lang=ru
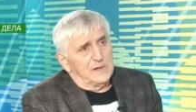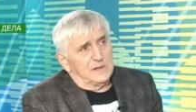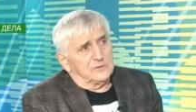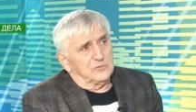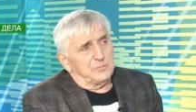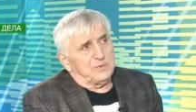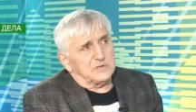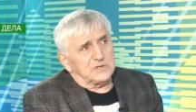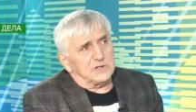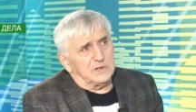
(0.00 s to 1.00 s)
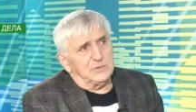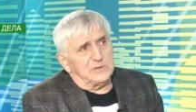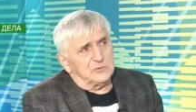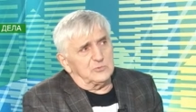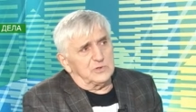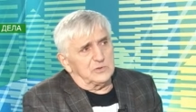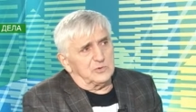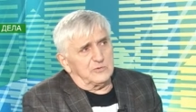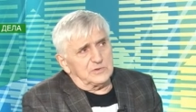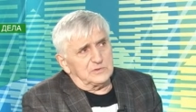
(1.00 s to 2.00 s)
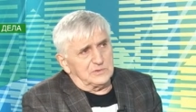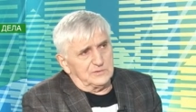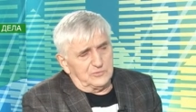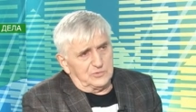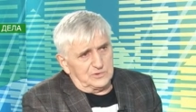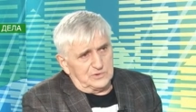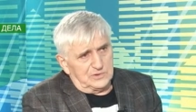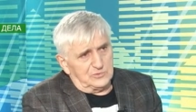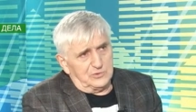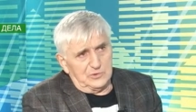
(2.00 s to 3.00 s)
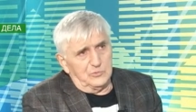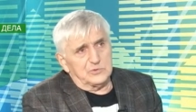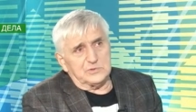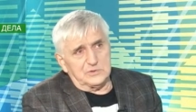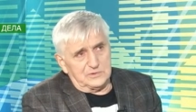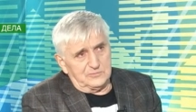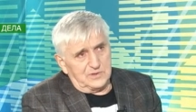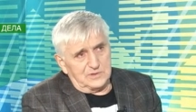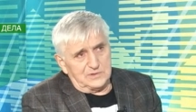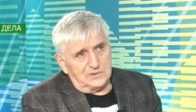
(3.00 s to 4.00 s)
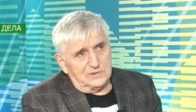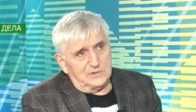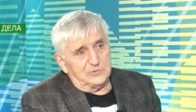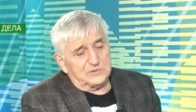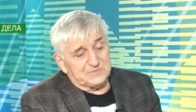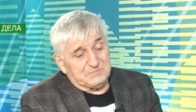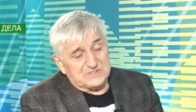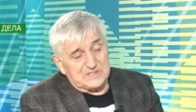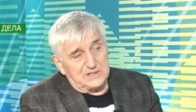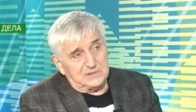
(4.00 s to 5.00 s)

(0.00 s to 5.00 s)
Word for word: Ну, во-первых, тогда были другие руководители в городе, которые очень этого хотели, и он специально